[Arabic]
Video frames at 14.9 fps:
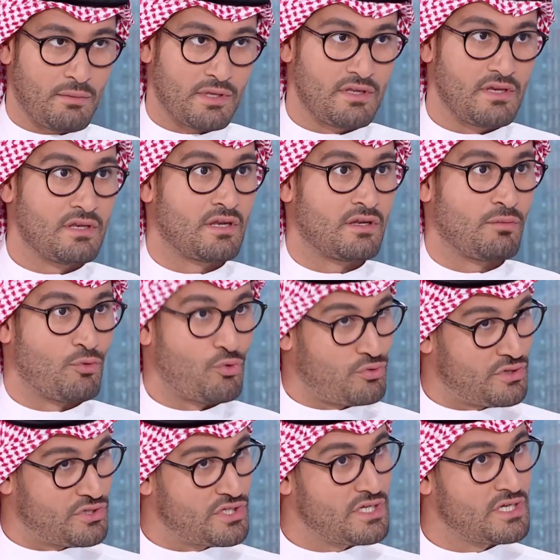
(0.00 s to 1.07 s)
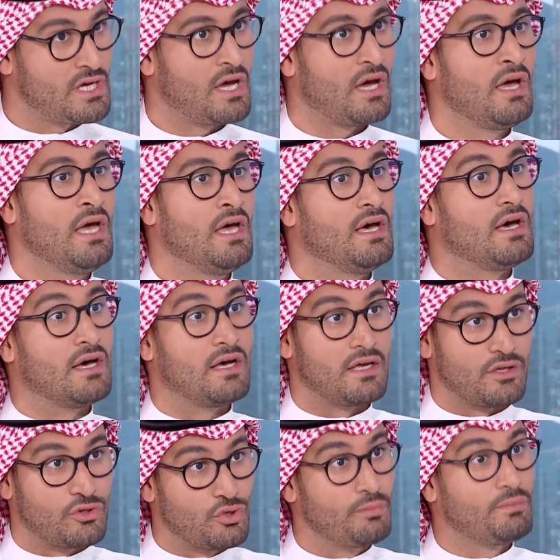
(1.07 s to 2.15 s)
هي مدينة نموذجية
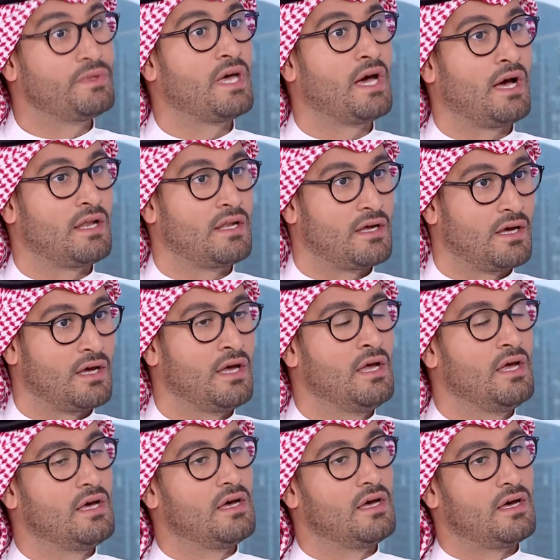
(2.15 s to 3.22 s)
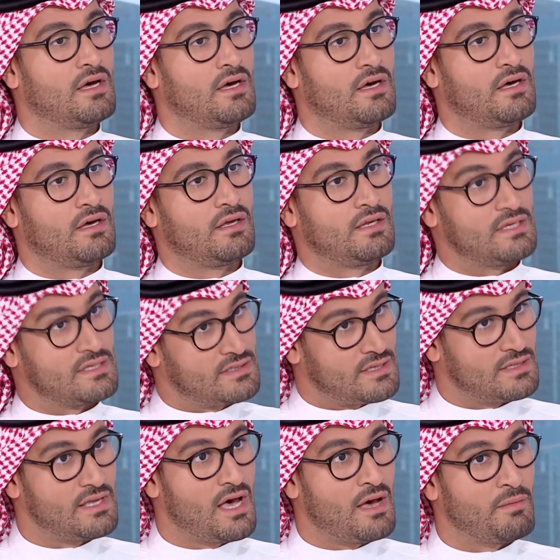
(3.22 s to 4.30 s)
تبنى على
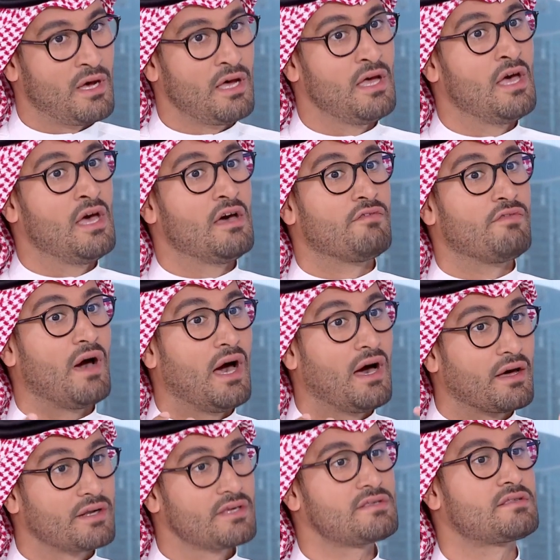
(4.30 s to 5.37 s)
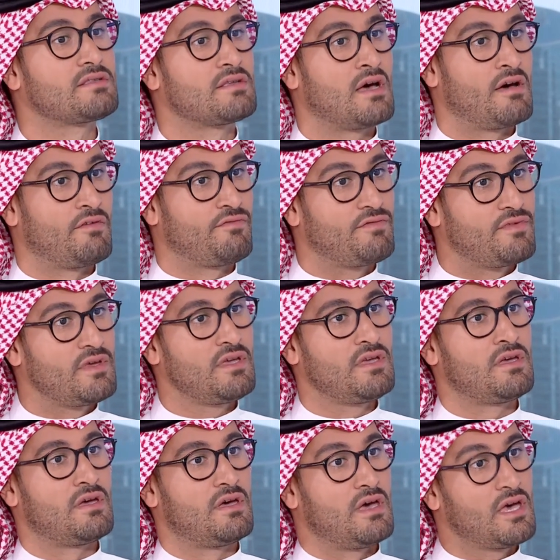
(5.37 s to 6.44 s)
الاستدامة فحرصنا
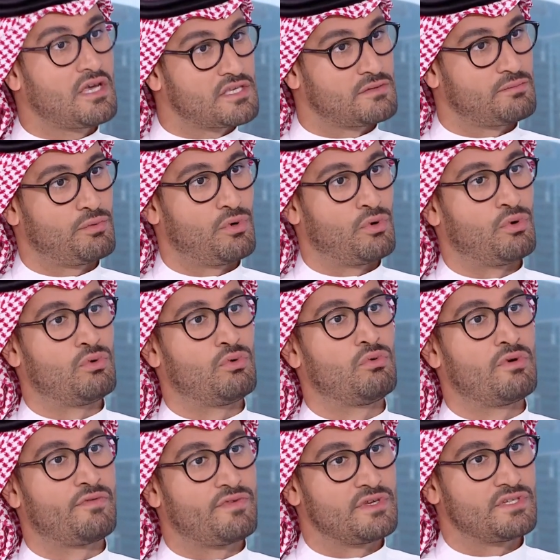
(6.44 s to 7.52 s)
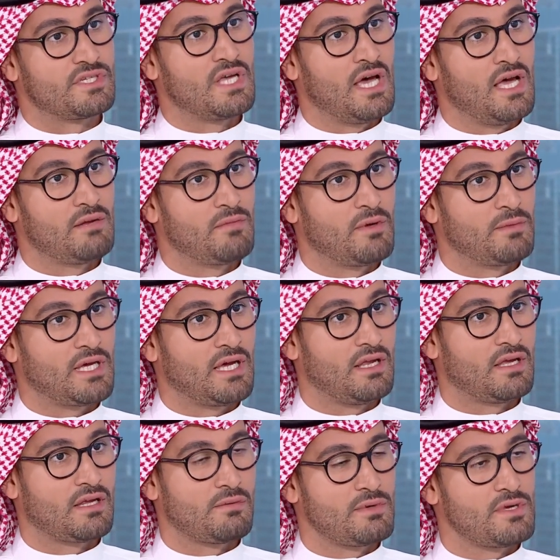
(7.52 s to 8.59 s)
في إكسبو وفي جناح
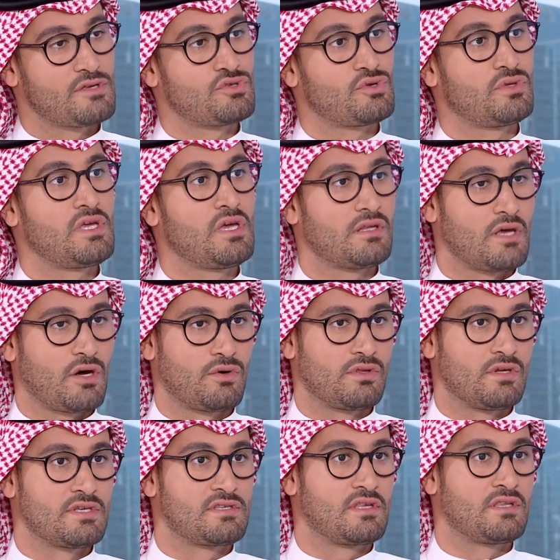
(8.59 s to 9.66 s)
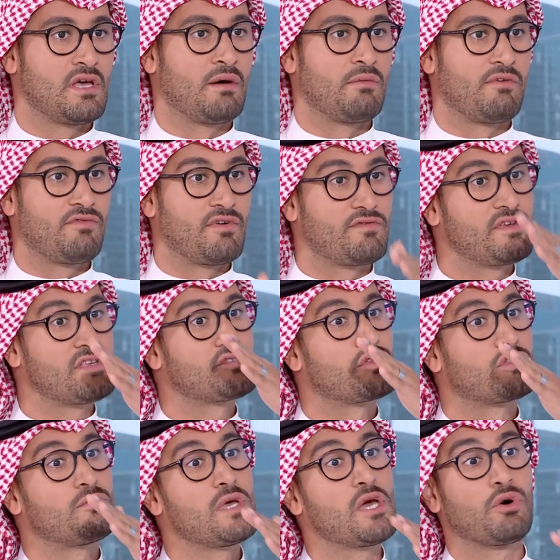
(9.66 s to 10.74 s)
المملكة العربية السعودية أن ناخذ الاستدامة
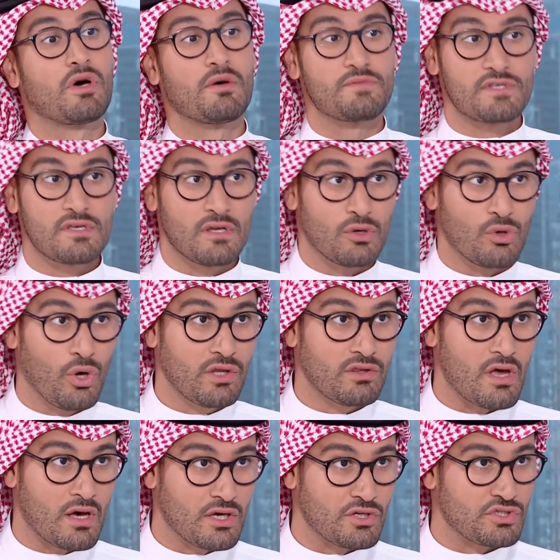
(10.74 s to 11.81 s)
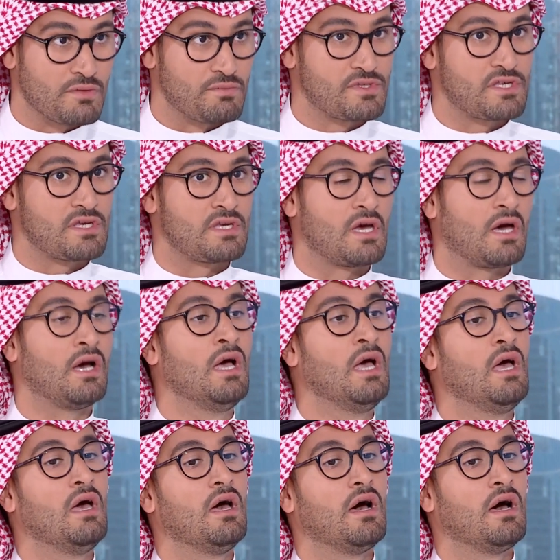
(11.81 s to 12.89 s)
ففي 650 لوح طاقة شمسية